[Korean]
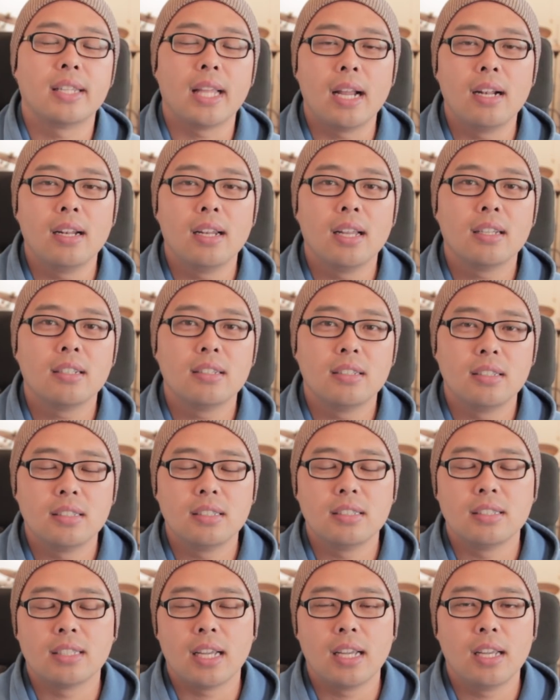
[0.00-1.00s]

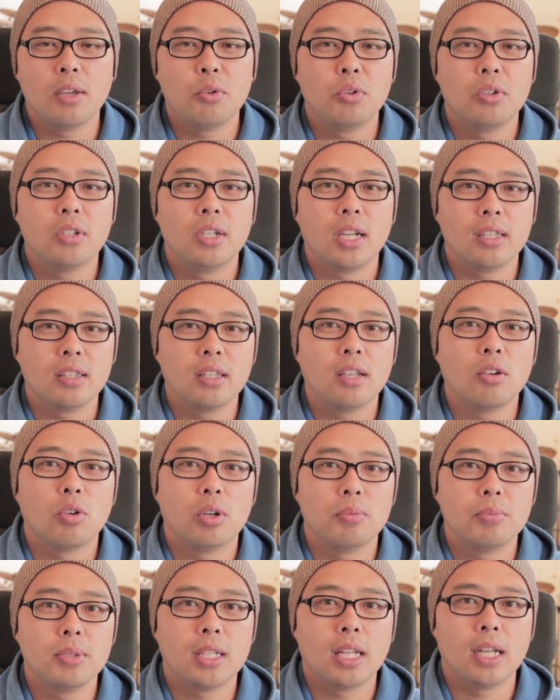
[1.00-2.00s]
달러를 사용을
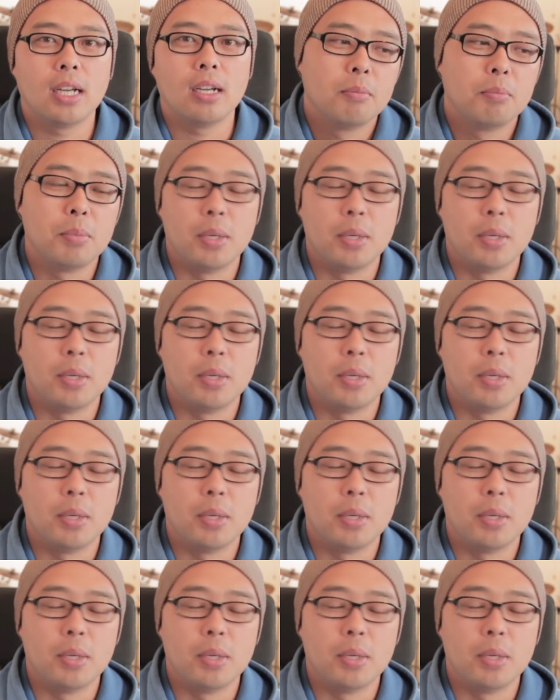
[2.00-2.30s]
한다고 합니다.